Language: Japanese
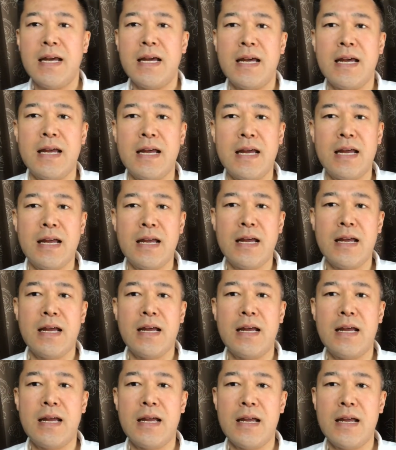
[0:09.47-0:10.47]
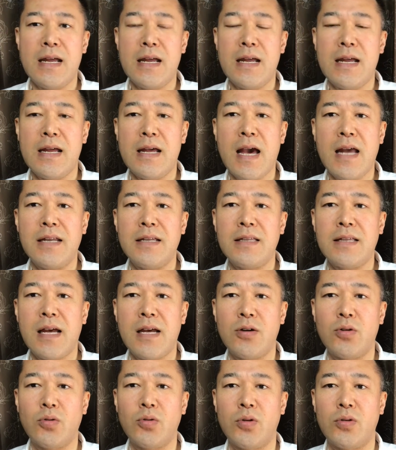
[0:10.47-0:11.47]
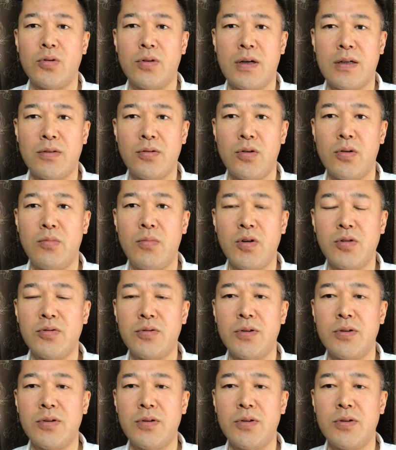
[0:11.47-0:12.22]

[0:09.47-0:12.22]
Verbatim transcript: えやりたいこととかその目